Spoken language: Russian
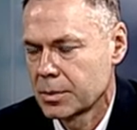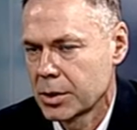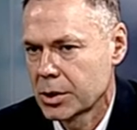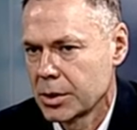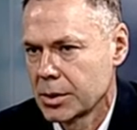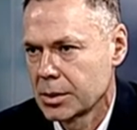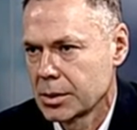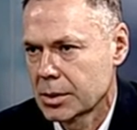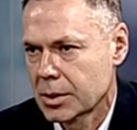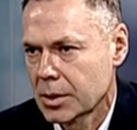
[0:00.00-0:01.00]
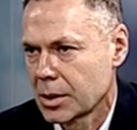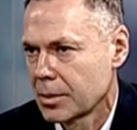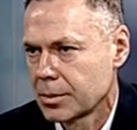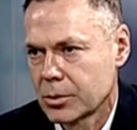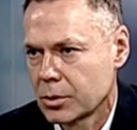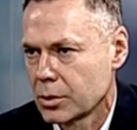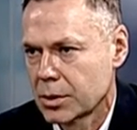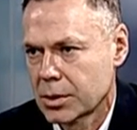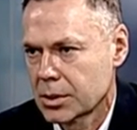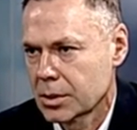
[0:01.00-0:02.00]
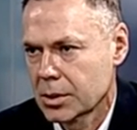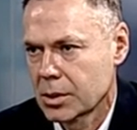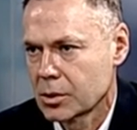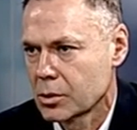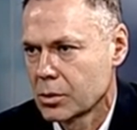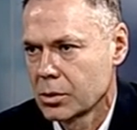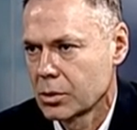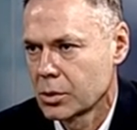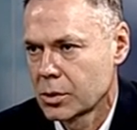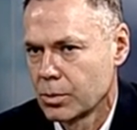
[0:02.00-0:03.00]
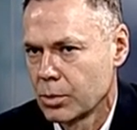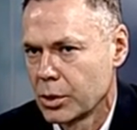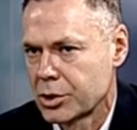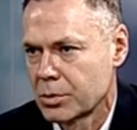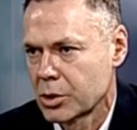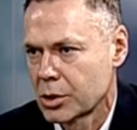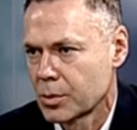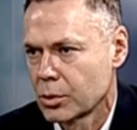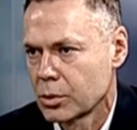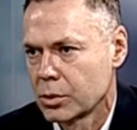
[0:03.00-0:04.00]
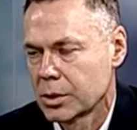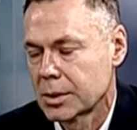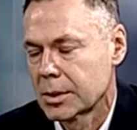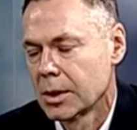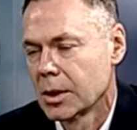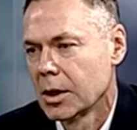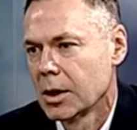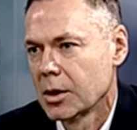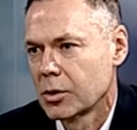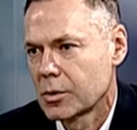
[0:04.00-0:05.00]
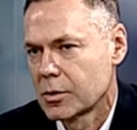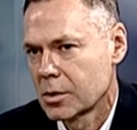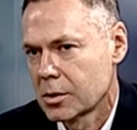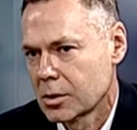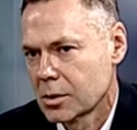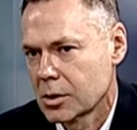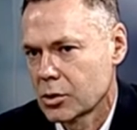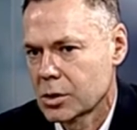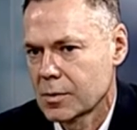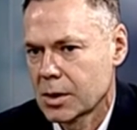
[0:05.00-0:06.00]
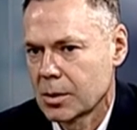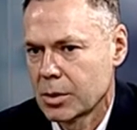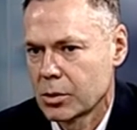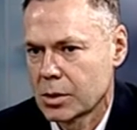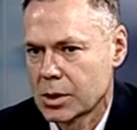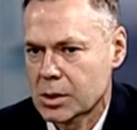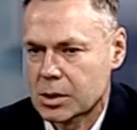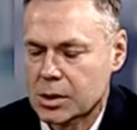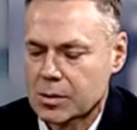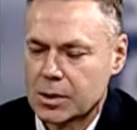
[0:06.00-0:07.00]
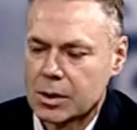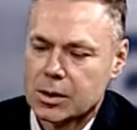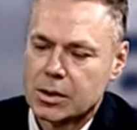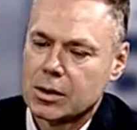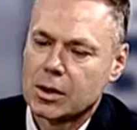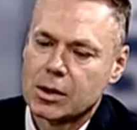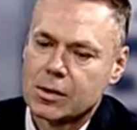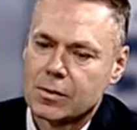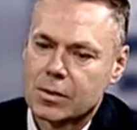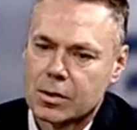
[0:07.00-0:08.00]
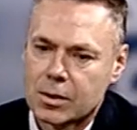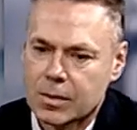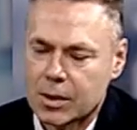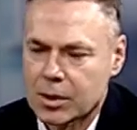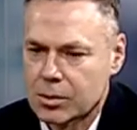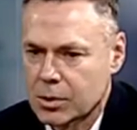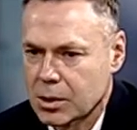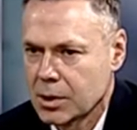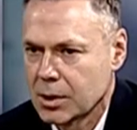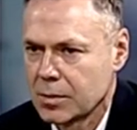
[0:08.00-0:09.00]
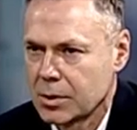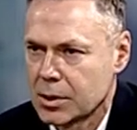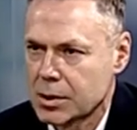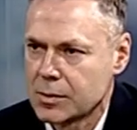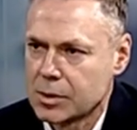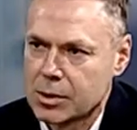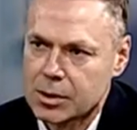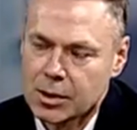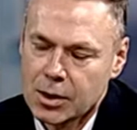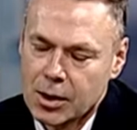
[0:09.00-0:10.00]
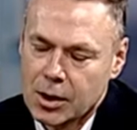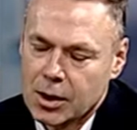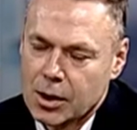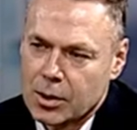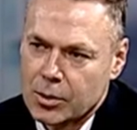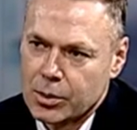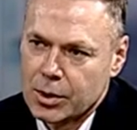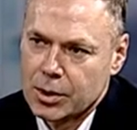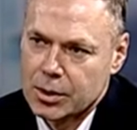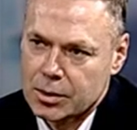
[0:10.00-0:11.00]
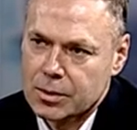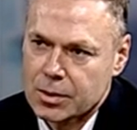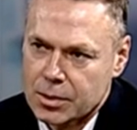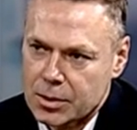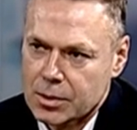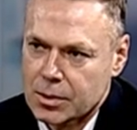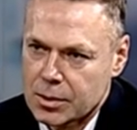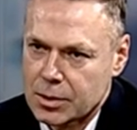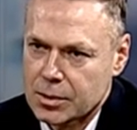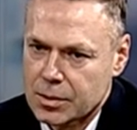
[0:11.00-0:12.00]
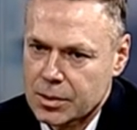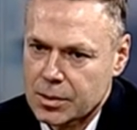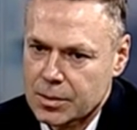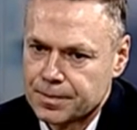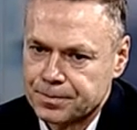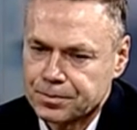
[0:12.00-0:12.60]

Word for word: пришли к нам только к концу года, то есть более чем через полгода. То есть э, за счет своих оборотных, своих средств э, откладывали на развитие, были э, эти